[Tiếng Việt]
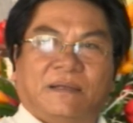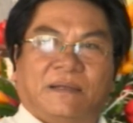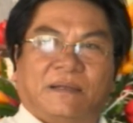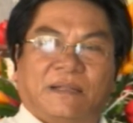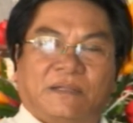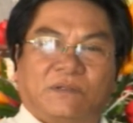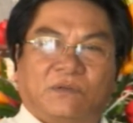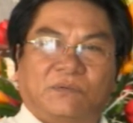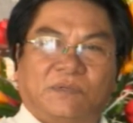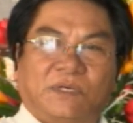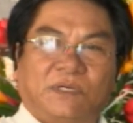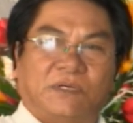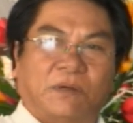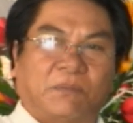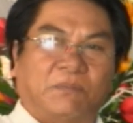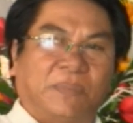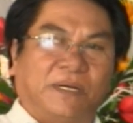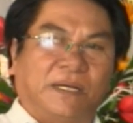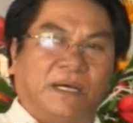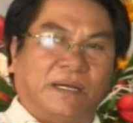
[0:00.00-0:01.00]
là tổ chức
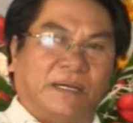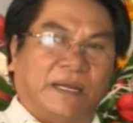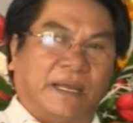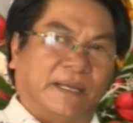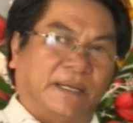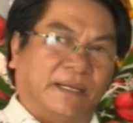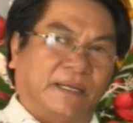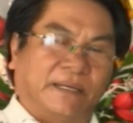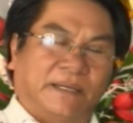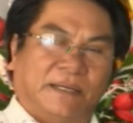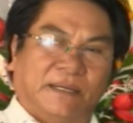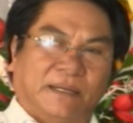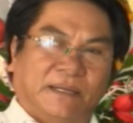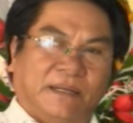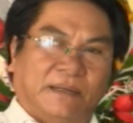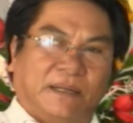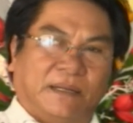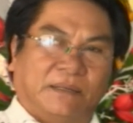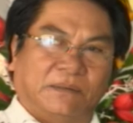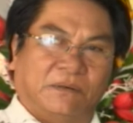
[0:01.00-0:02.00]
trong cái đợt này
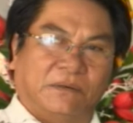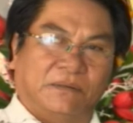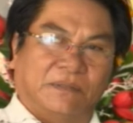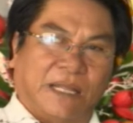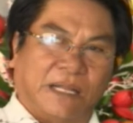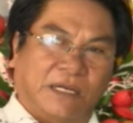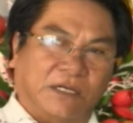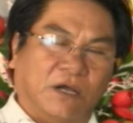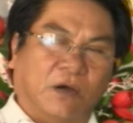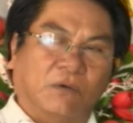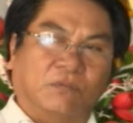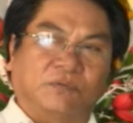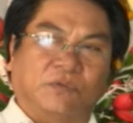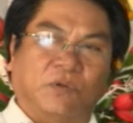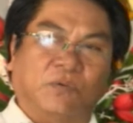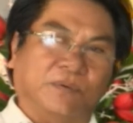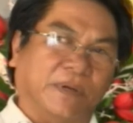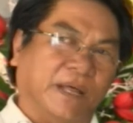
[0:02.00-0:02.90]
à, chúng nó thành công tốt